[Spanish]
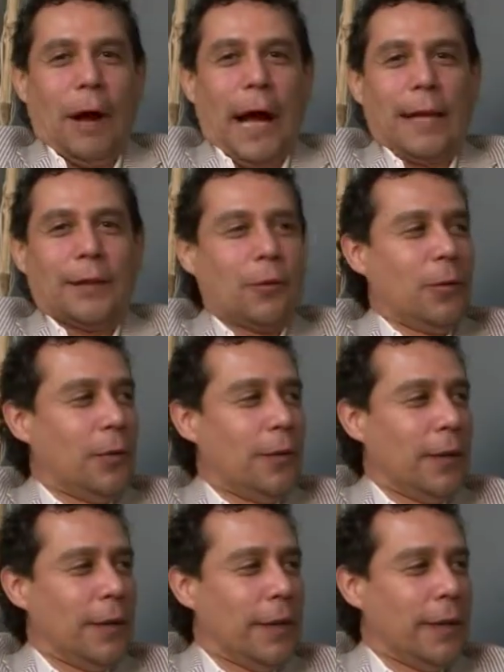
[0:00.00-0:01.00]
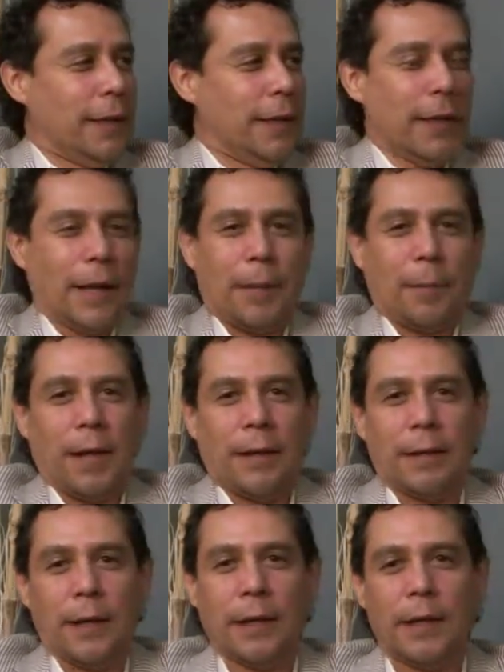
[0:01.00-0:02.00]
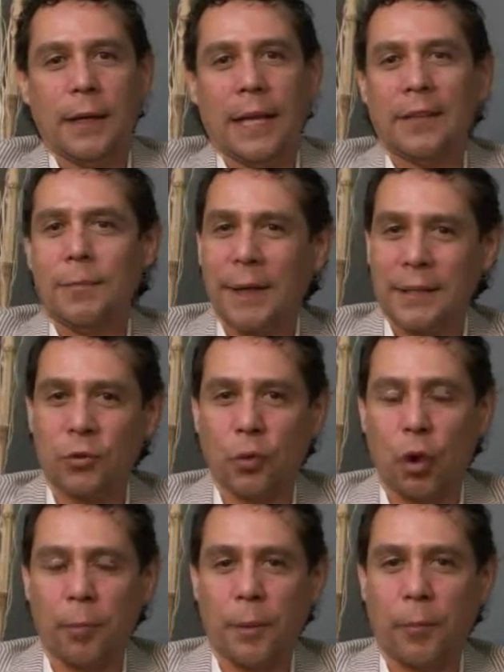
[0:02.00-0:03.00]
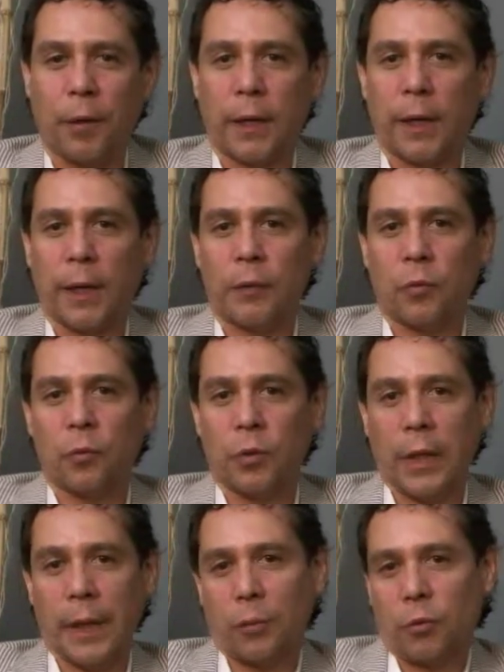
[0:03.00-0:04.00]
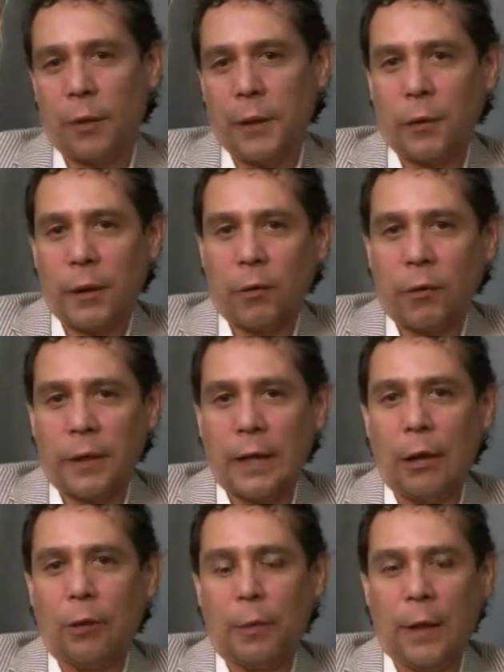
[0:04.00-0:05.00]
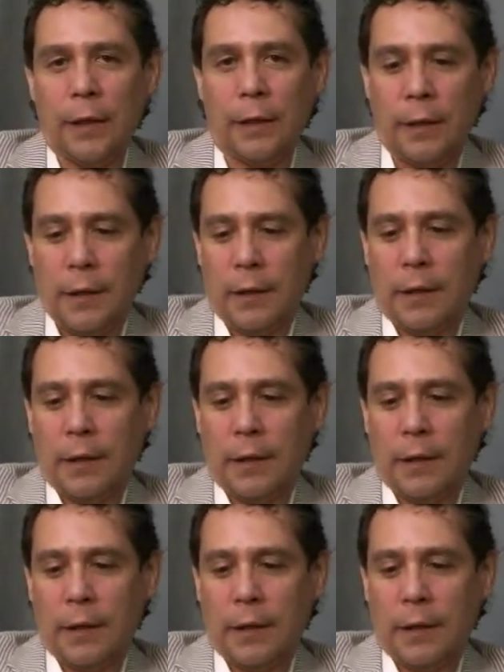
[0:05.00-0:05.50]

alto y, de repente es más torpe porque su cerebro todavía no ha coordinado bien